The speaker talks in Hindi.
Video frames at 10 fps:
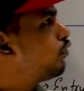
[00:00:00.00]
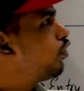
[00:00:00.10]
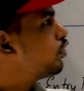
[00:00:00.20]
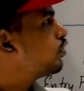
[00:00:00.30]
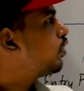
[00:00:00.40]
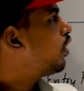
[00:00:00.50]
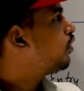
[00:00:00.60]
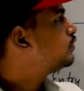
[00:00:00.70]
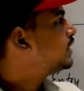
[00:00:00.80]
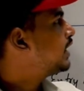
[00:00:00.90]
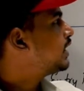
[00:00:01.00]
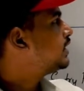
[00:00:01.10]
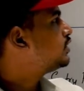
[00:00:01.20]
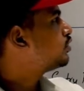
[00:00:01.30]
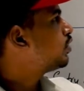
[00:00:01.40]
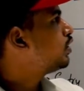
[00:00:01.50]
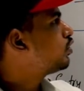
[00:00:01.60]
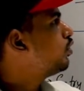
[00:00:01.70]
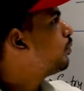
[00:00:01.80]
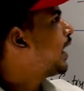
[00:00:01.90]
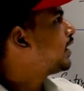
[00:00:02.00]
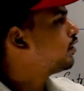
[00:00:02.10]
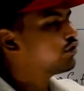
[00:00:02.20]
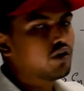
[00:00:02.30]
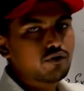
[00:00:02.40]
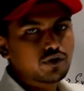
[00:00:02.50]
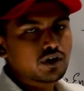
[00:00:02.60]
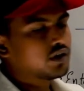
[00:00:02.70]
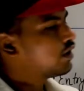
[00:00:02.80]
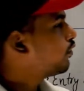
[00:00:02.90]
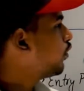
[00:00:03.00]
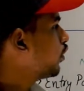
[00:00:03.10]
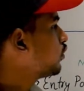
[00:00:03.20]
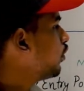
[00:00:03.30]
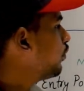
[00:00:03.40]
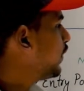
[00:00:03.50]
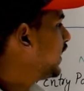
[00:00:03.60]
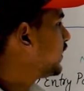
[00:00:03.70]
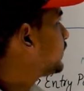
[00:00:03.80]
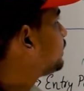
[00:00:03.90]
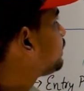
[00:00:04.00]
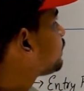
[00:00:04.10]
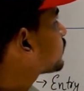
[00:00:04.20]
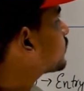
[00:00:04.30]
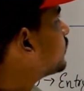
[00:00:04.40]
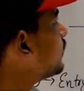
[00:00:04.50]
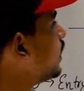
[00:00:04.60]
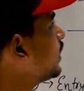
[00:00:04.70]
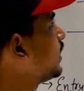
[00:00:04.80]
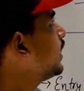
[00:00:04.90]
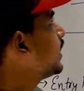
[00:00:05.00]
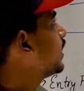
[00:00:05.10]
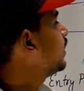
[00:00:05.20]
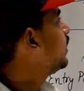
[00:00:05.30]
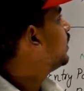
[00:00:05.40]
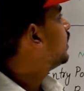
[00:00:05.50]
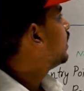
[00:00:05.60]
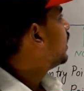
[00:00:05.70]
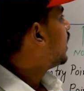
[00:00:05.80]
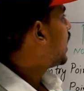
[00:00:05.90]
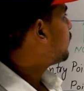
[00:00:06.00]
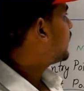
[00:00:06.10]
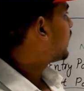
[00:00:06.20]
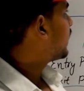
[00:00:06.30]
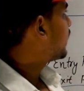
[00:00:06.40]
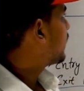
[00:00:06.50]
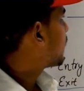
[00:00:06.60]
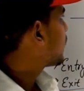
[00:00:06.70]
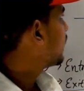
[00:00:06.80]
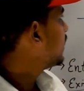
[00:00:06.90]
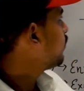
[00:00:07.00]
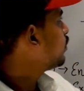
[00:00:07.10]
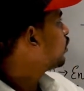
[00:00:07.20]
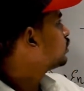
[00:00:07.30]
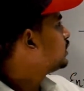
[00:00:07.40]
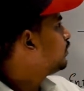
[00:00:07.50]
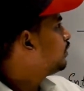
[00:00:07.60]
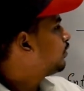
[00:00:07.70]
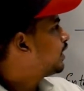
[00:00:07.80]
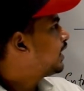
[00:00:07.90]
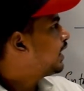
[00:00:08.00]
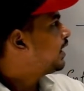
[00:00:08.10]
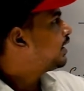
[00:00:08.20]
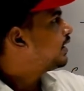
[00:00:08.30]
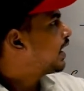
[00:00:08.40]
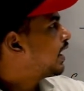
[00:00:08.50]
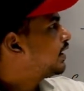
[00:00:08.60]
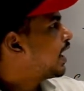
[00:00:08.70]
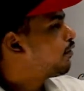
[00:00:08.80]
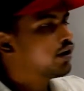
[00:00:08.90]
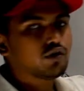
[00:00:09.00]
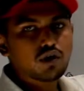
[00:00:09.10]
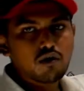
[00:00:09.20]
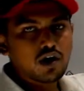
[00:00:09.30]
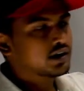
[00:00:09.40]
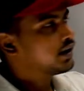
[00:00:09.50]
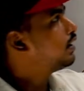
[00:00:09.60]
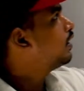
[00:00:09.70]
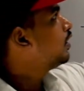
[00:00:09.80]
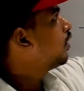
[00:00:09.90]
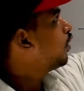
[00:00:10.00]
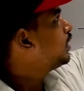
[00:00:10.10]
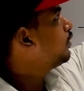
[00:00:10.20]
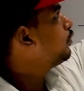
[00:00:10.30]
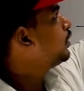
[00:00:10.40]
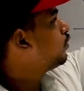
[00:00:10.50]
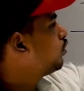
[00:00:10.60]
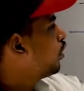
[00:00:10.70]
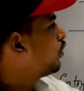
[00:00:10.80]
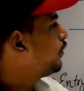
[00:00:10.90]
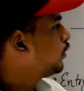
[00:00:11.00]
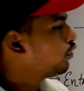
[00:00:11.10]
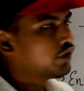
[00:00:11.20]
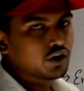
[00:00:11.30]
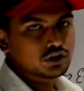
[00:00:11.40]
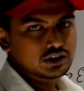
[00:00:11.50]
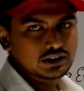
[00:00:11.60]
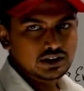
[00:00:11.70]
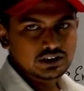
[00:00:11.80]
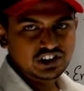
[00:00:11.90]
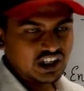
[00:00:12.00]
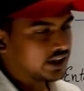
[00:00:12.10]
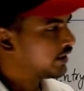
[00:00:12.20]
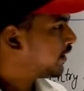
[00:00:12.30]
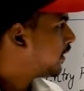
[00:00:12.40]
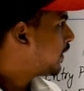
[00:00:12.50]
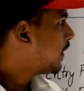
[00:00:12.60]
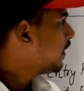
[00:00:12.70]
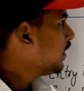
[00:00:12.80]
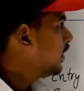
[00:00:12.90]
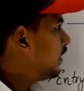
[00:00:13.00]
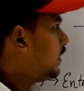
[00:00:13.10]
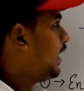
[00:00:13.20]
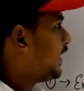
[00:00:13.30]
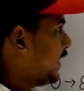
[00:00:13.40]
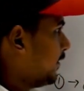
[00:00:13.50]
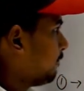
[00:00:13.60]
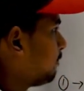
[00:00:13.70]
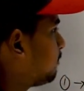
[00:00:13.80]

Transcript: फोर्स ऑफ जेट इज इक्वल टू माइनस ऑफ फोर्स ऑफ प्लेट ठीक है अब देखेंगे ये वेलोसिटी वन है यहाँ डाइवर्ट हुआ वाटर और ये वी टू और वी टू वेलोसिटी से चला गया लेकिन